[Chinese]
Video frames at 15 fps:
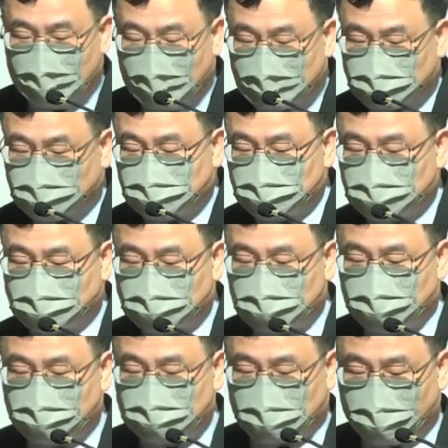是不是世界
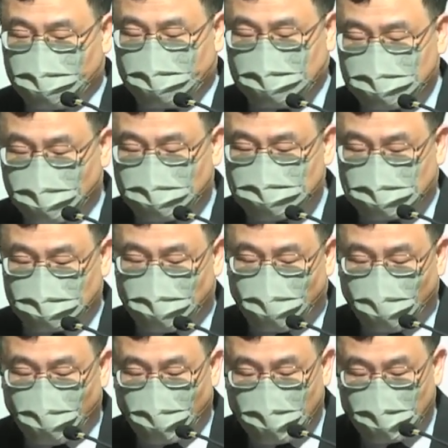末日很快来到，这样
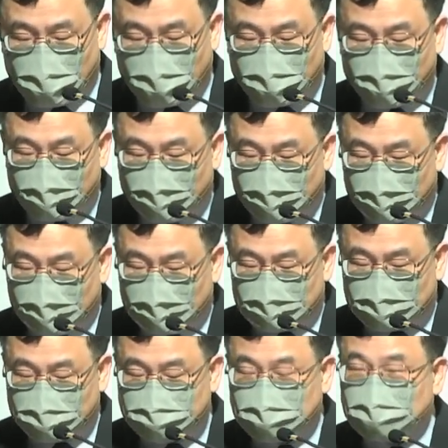恐慌啊。
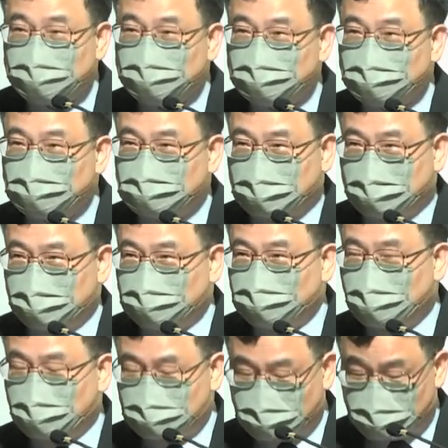但耶稣讲了一句
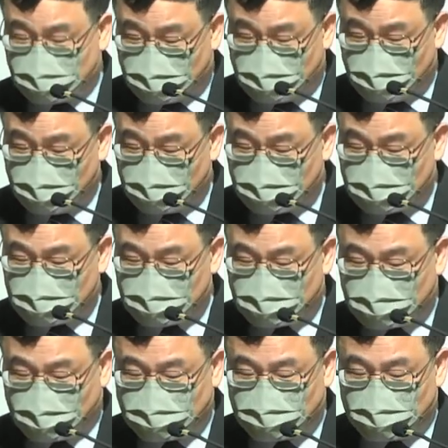话，是给点
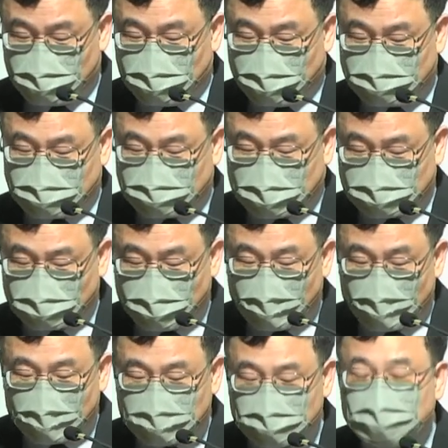小小的冷静一下，说
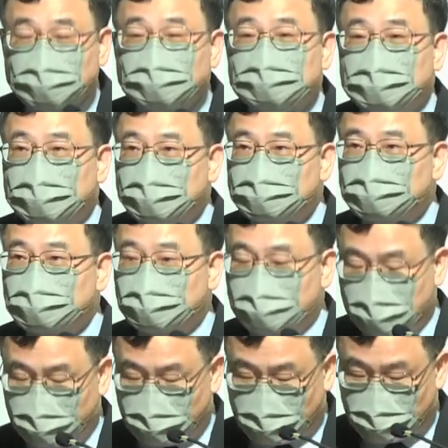这个是人类是个
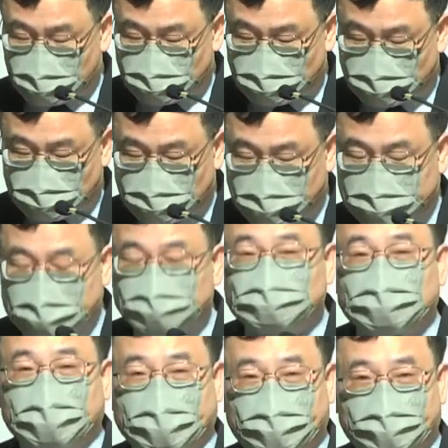免不了的事情，结局
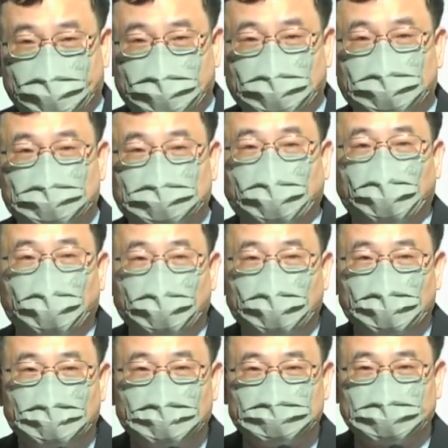还没有到，
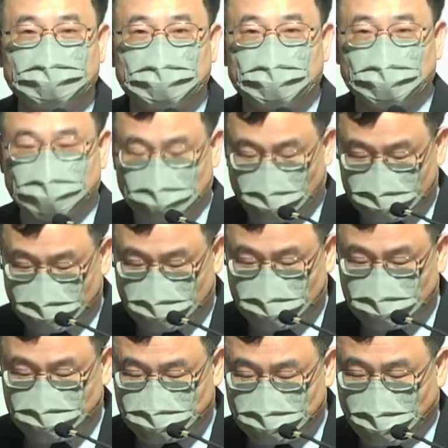大家要小
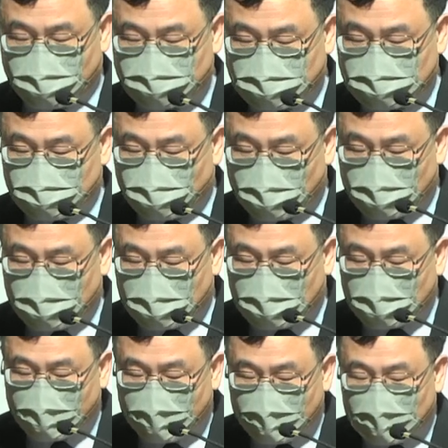心，不要惊慌啊。
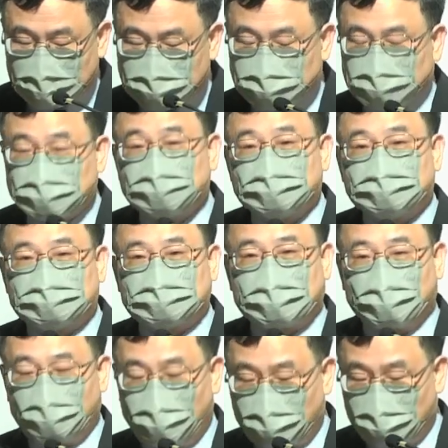就即使
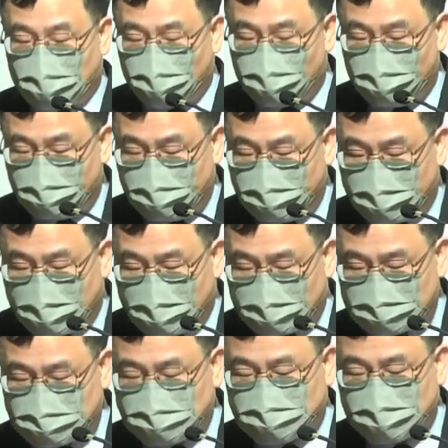灾祸、啊、瘟疫
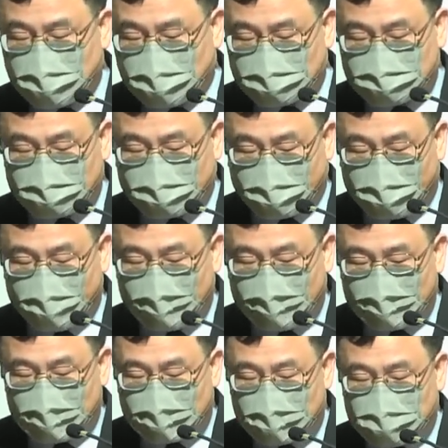啊、地震啊的来，
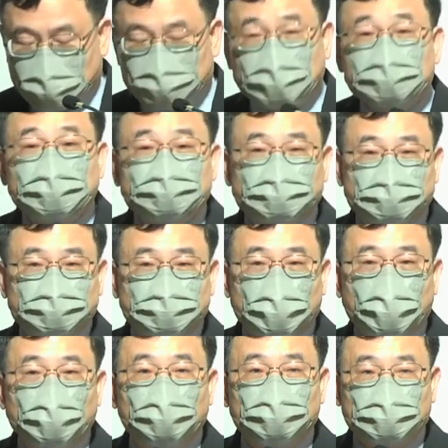可能都只是
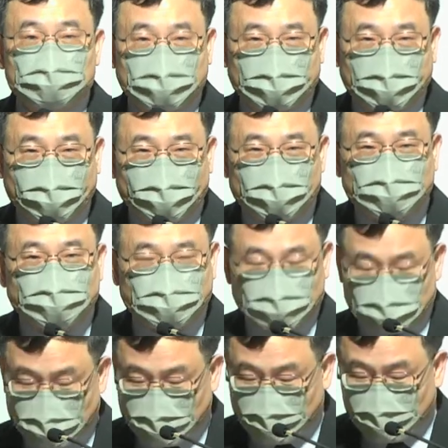痛苦的开始，
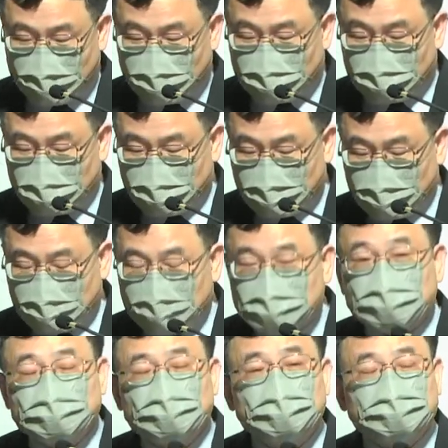啊。
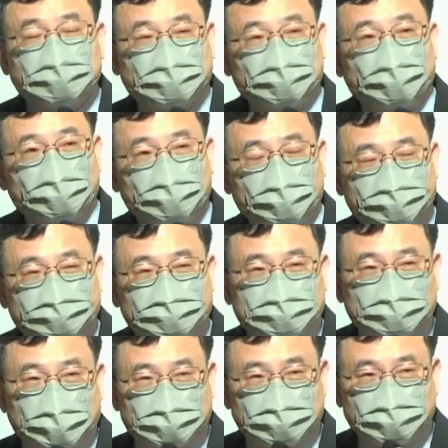这用的词汇很有意
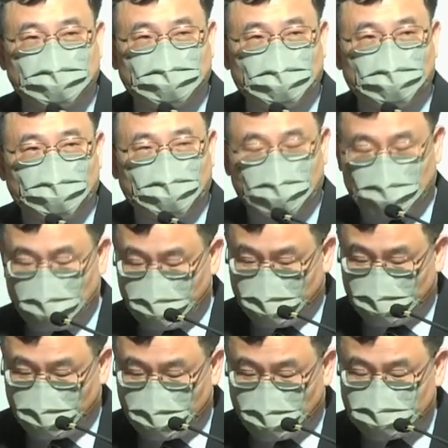思啊！其实中文和
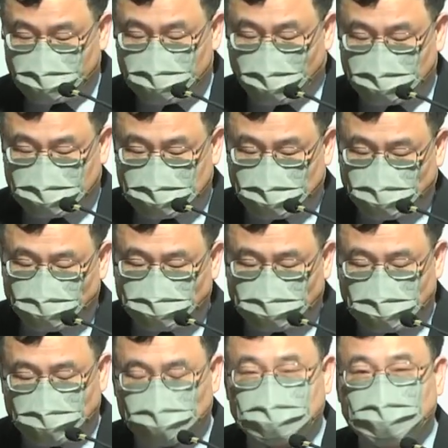本有个小字注
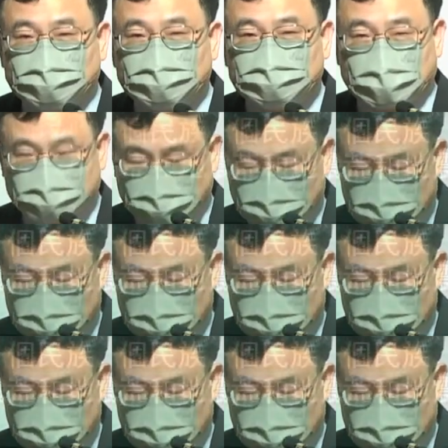释说“生产之